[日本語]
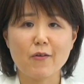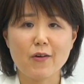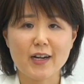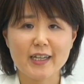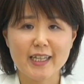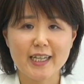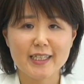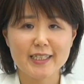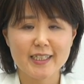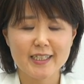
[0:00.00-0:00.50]
お
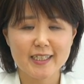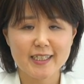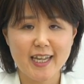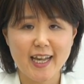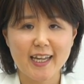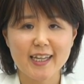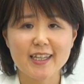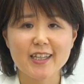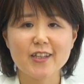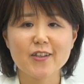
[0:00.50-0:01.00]
話しし
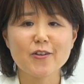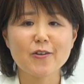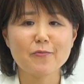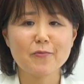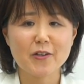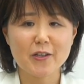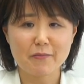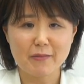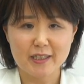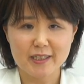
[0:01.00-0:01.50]
たいと
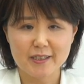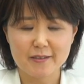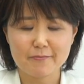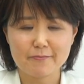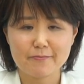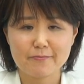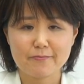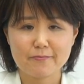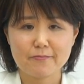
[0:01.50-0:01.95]
思います